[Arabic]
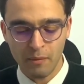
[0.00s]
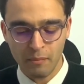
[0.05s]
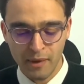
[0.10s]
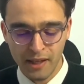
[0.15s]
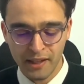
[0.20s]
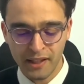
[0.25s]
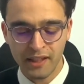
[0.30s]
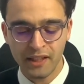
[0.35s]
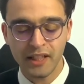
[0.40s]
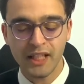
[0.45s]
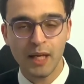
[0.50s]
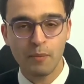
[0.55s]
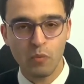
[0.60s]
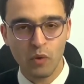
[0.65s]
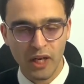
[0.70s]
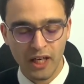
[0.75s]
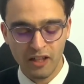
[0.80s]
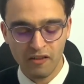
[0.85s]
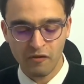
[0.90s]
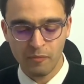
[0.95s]
البنكي
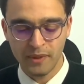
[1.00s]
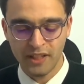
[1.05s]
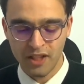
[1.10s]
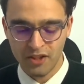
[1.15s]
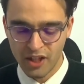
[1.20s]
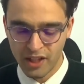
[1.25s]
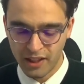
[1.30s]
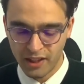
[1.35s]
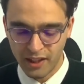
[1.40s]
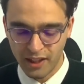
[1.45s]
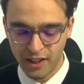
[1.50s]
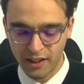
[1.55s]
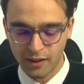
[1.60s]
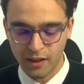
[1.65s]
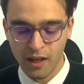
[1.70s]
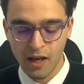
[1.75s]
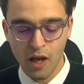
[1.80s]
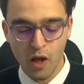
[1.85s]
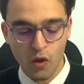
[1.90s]
كمكلف بالتشكيات